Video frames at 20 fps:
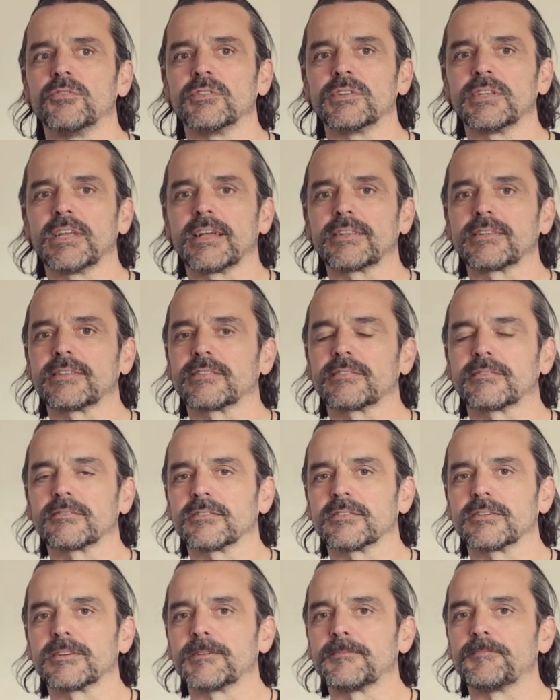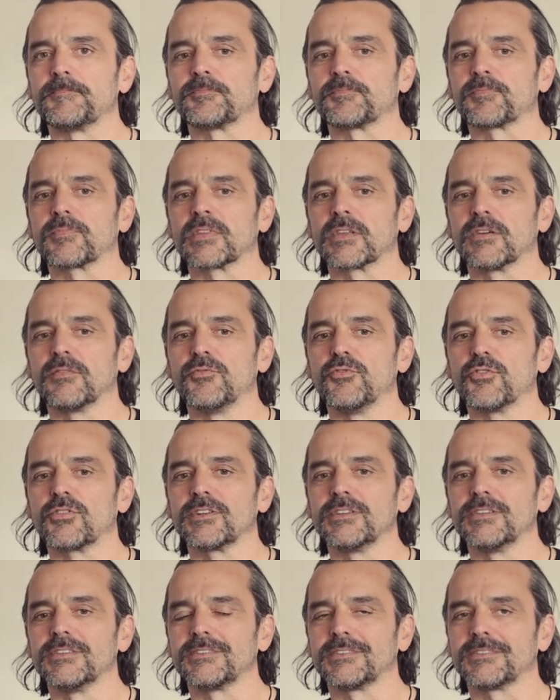und hat ähm,
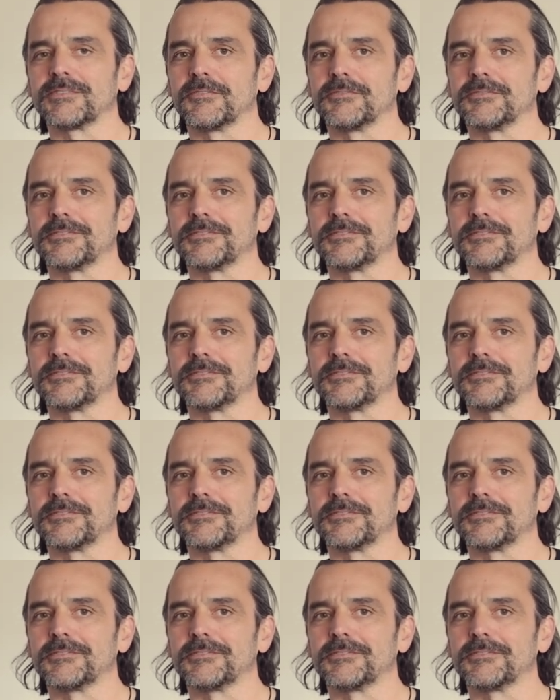wirklich,